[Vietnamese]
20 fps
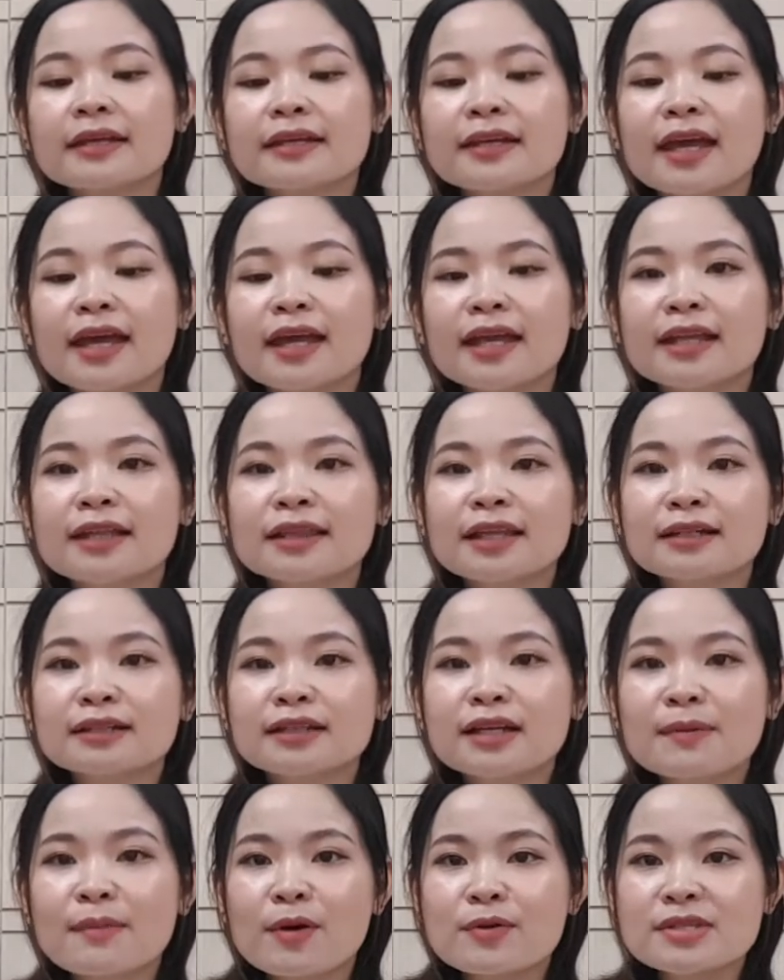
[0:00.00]
cái
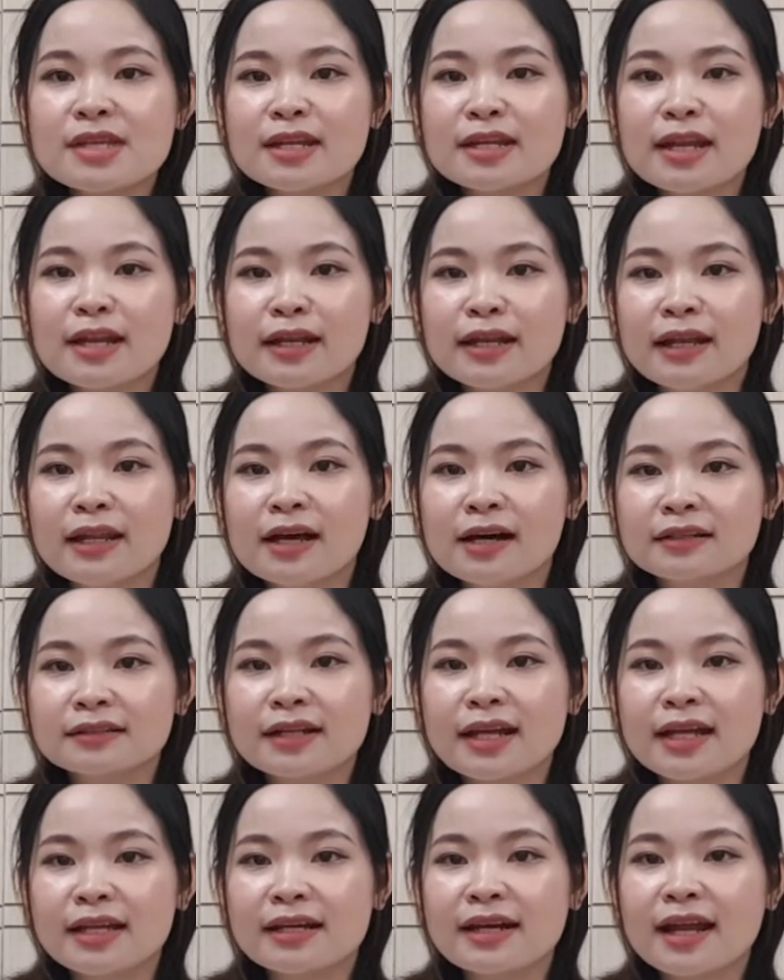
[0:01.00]
từ cái màu xanh
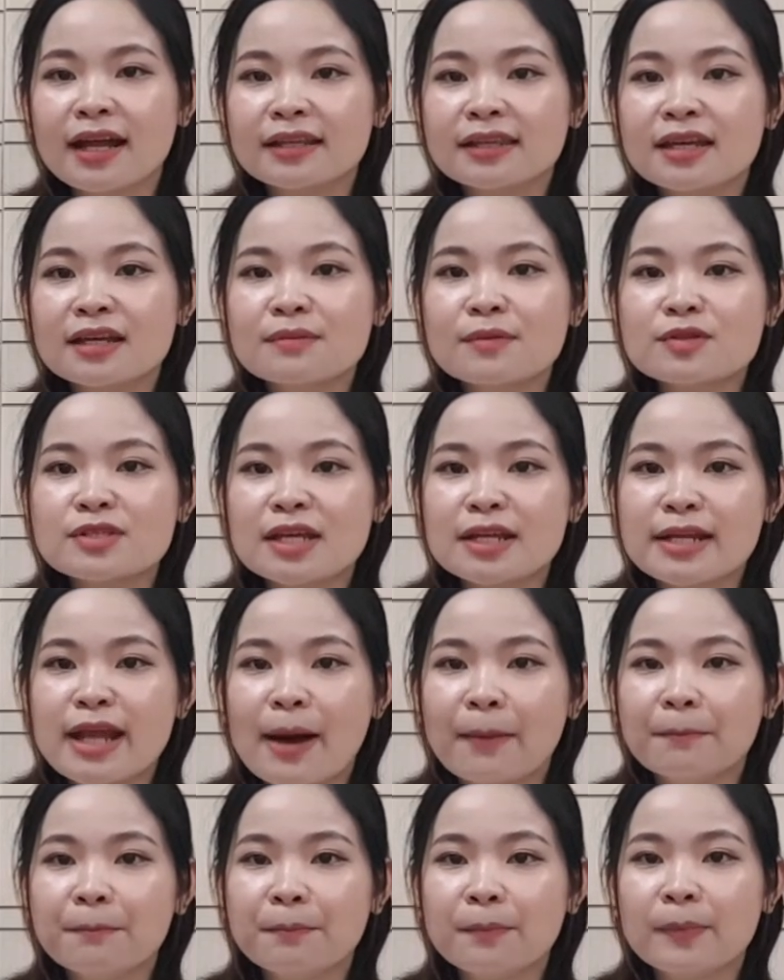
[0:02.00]
lợt này ra tới màu xanh
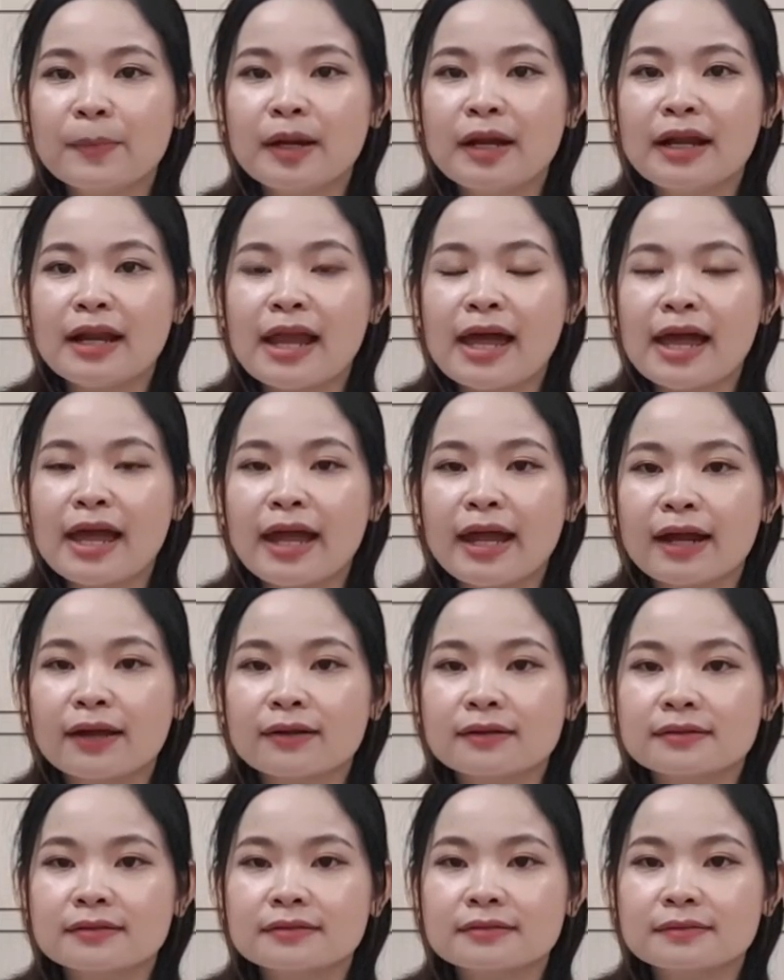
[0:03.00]
đậm là
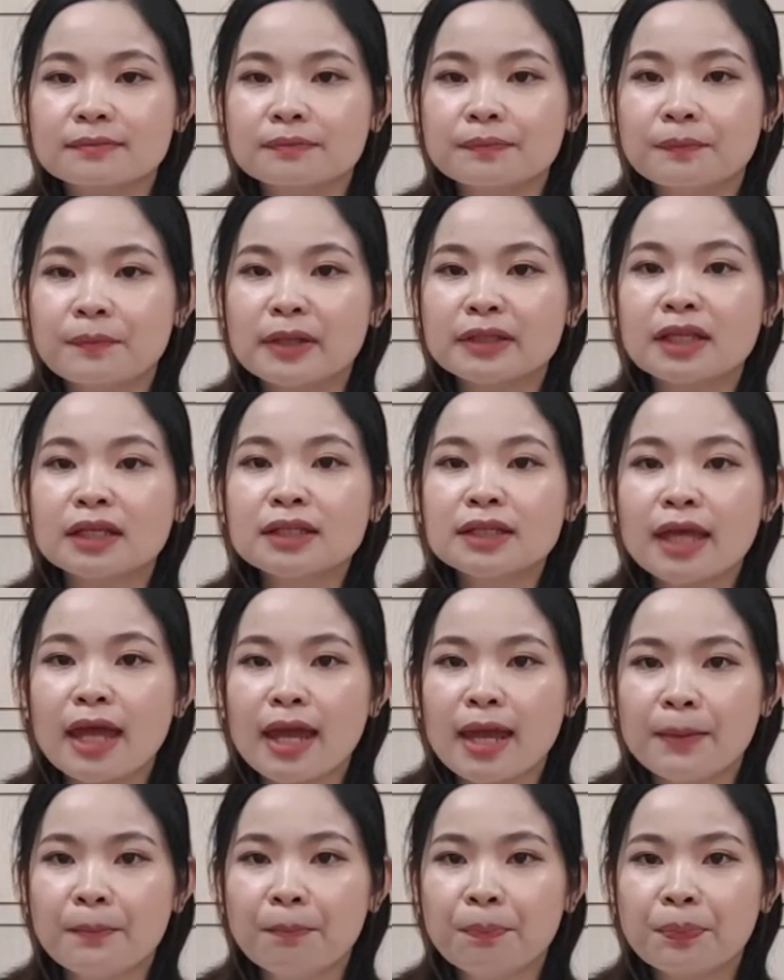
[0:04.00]
mang tính
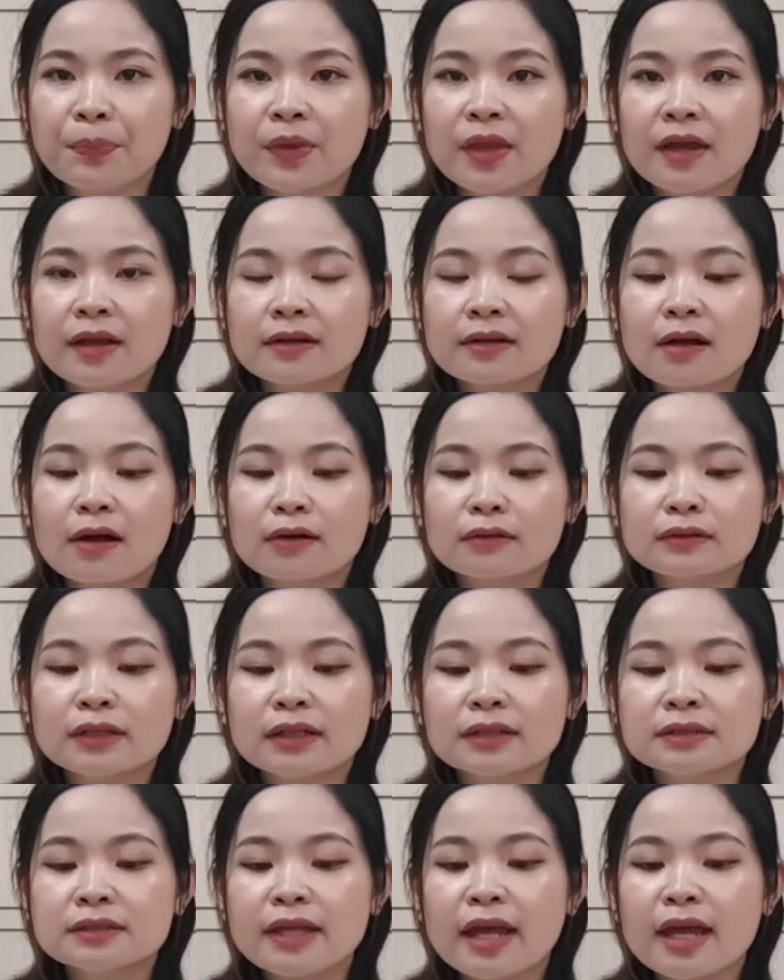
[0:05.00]
kềm còn
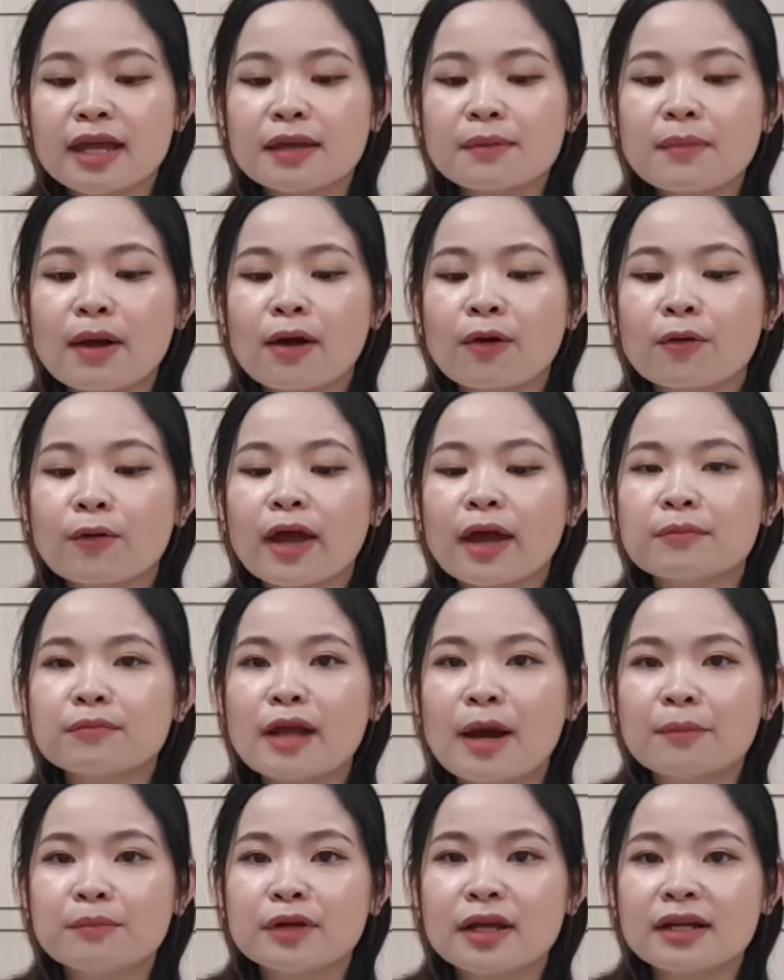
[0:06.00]
từ cái màu cam
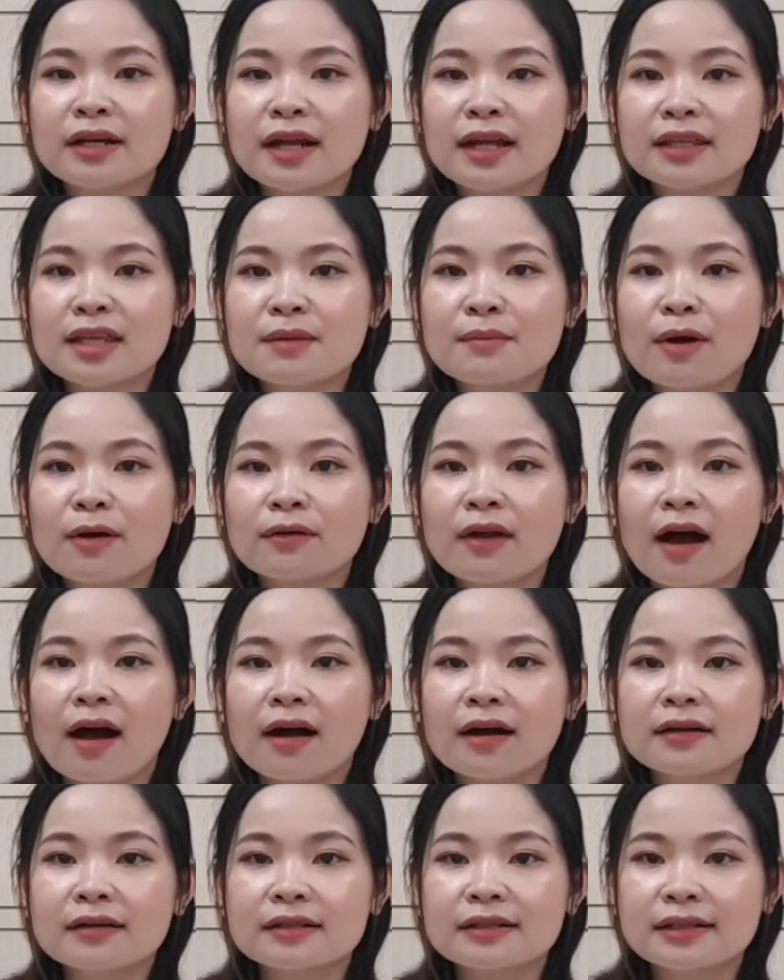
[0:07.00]
đậm này ra tới màu
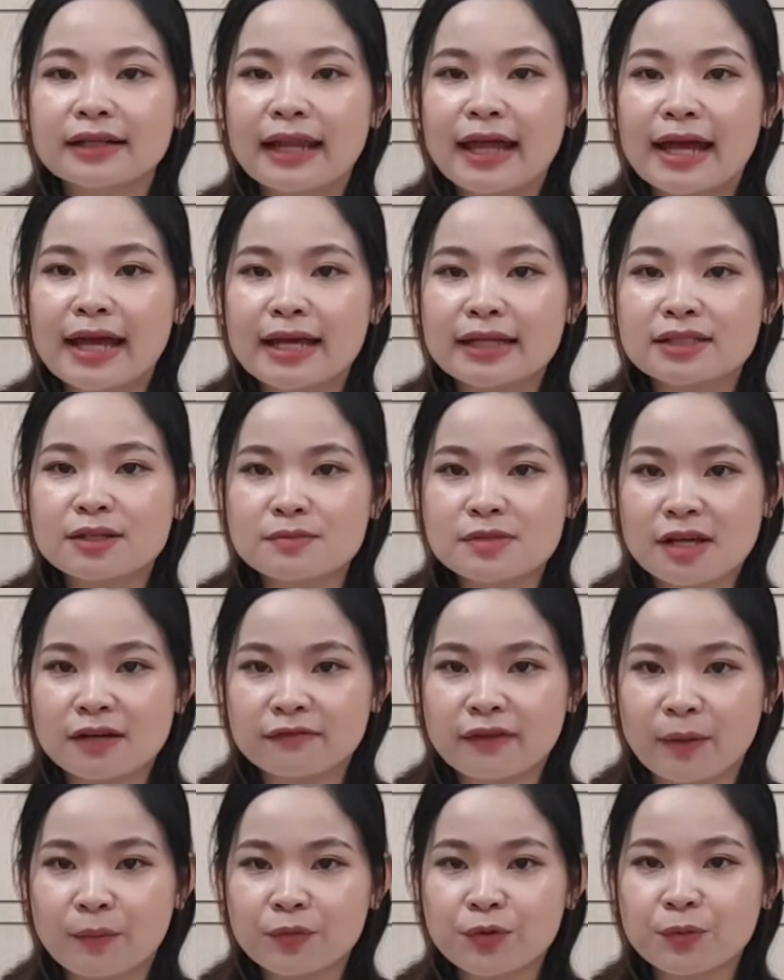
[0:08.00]
đỏ là trong
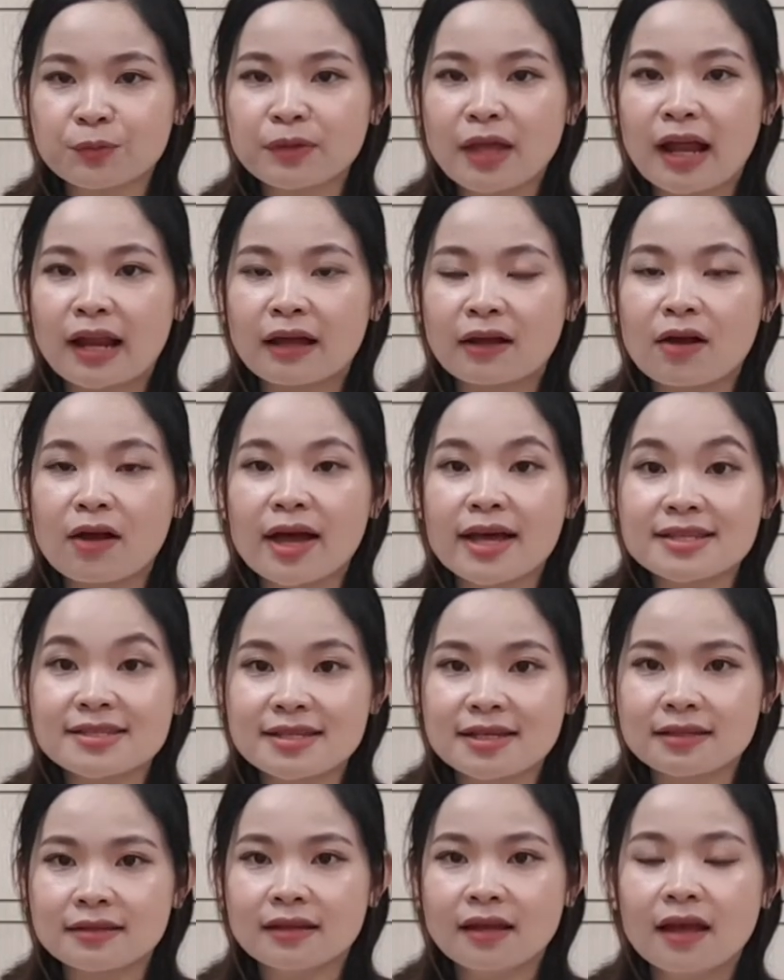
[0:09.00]
sản phẩm chúng ta là có
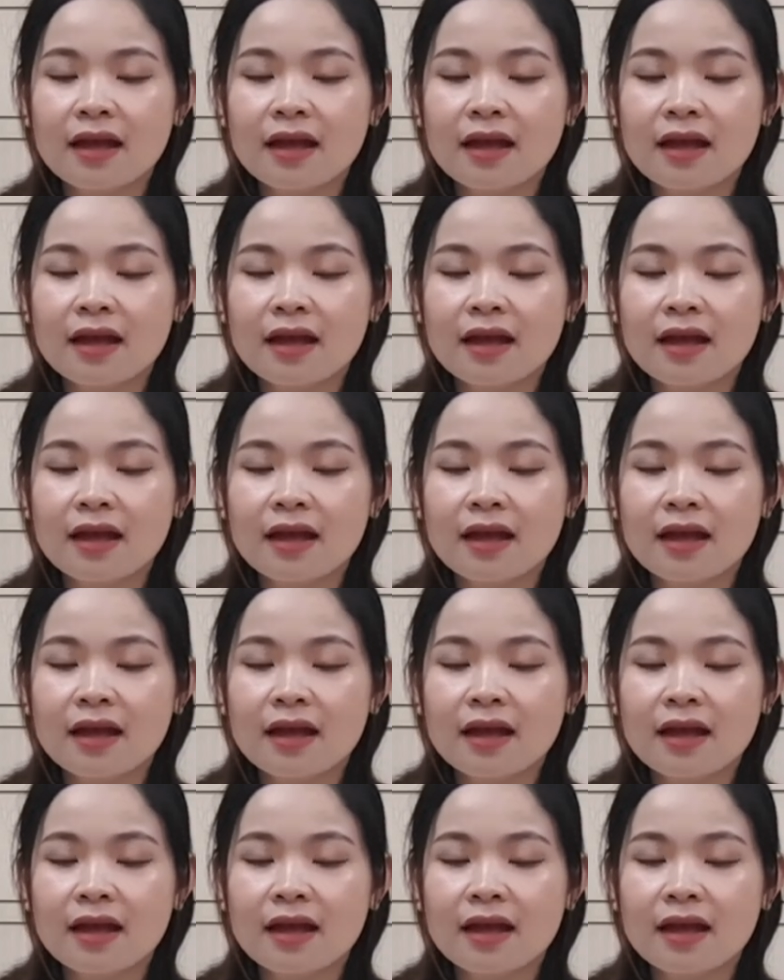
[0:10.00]
axit